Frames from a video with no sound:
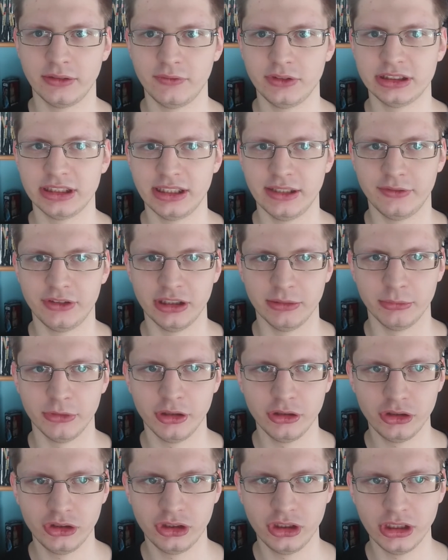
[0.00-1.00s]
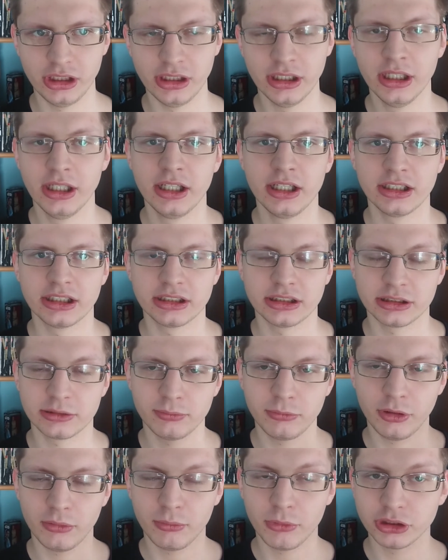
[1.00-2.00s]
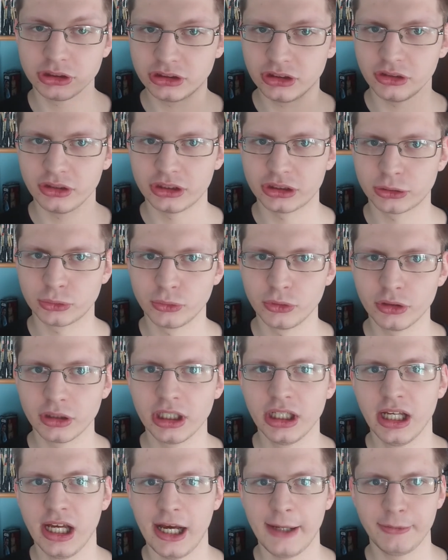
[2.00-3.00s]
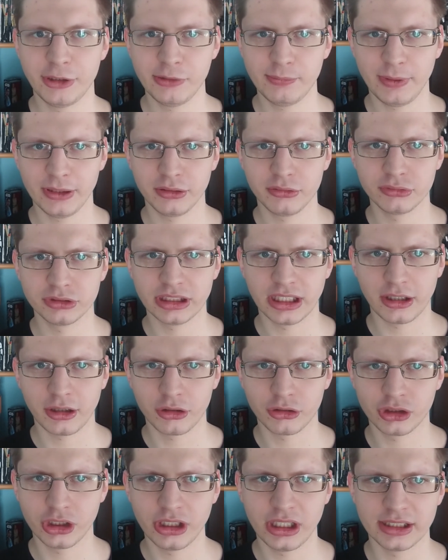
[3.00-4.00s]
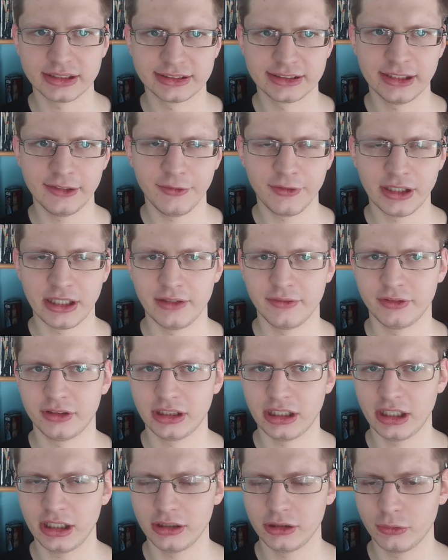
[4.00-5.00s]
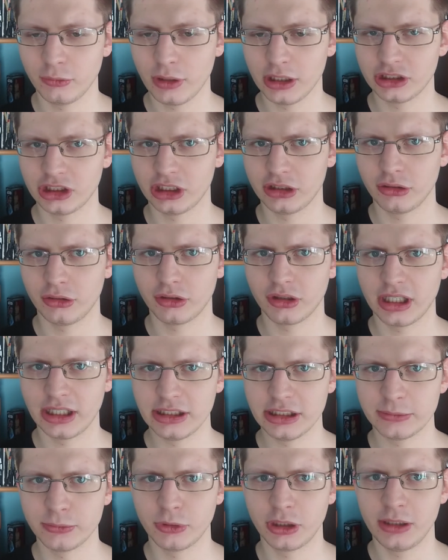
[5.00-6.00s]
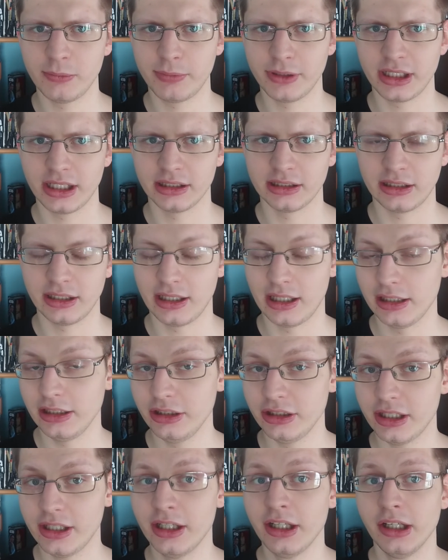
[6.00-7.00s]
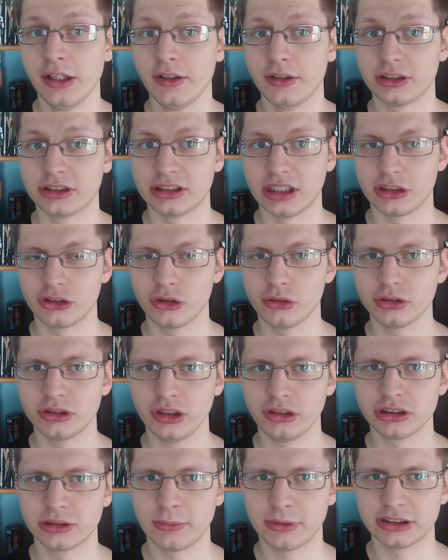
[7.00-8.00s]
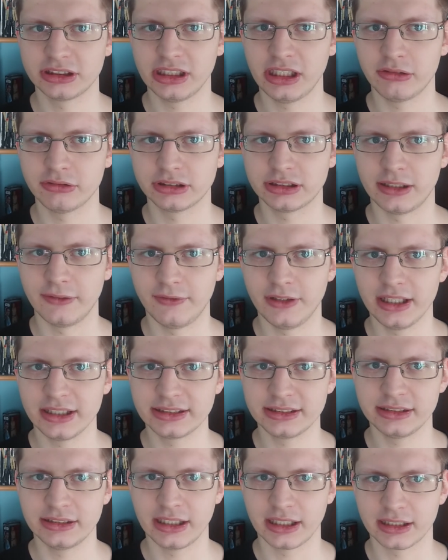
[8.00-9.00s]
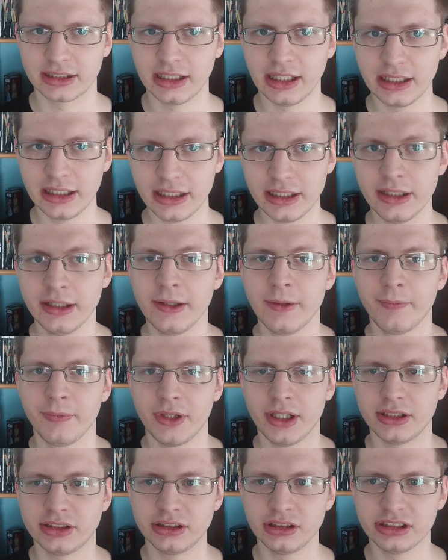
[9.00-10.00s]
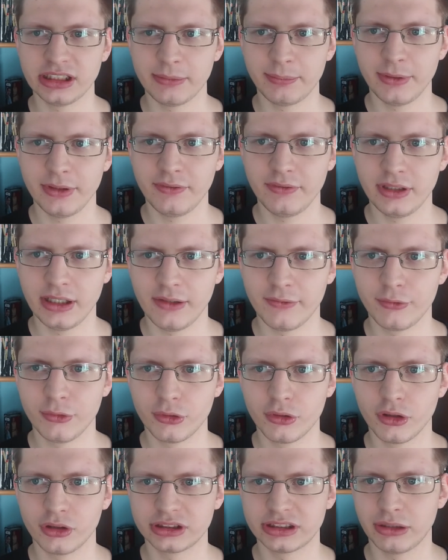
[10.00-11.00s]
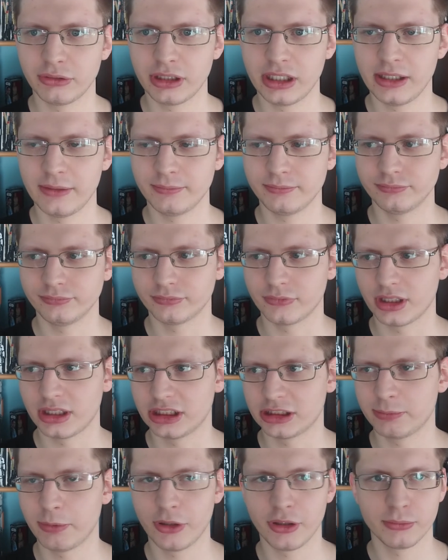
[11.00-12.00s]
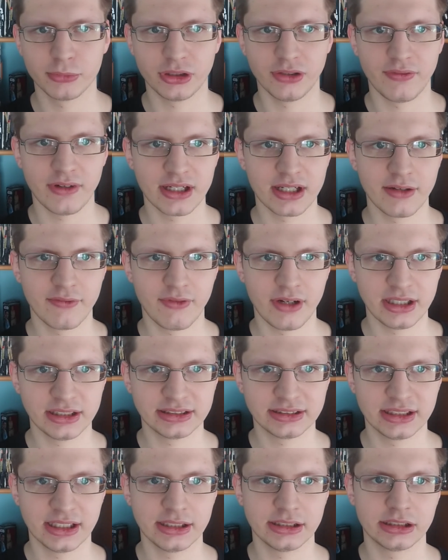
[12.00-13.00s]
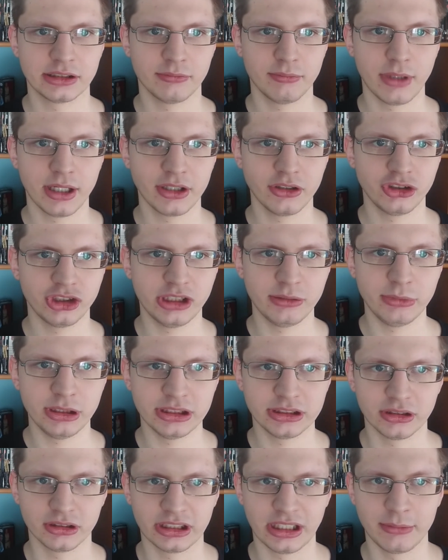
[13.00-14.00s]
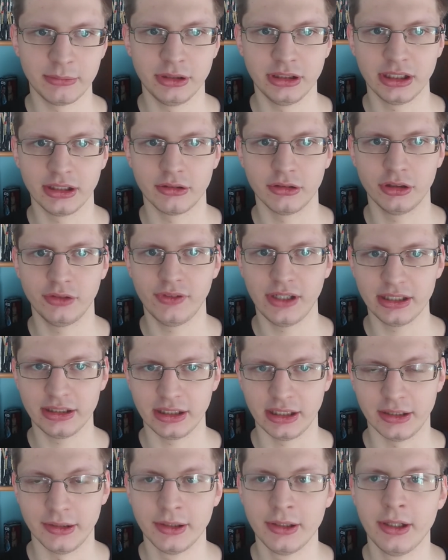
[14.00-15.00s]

widzenie w ciemności, wzmocniony słuch, a w przypadku zagrożenia cyfra tłacza do organizmu hiperadrenalinę, znacząco wzmacniając refleksy i tak dalej, co zapewnia WUKO całkiem mm, sporą przewagę w walce z magicznymi istotami tego świata.